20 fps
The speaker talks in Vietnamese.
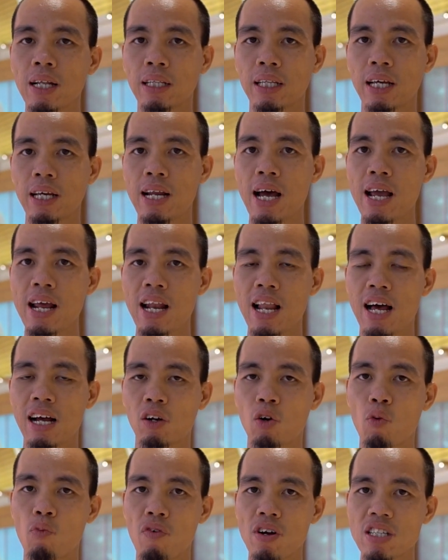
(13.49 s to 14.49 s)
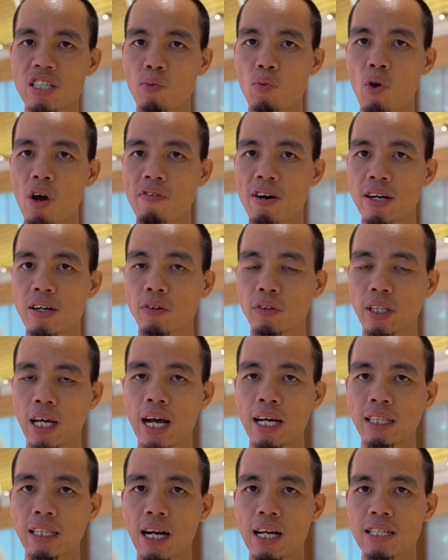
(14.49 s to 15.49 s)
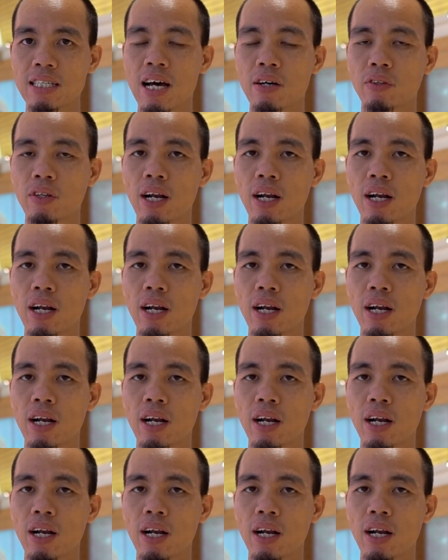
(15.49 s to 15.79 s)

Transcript: Thì đây là cục phát sóng wifi quốc tế, tức là sao?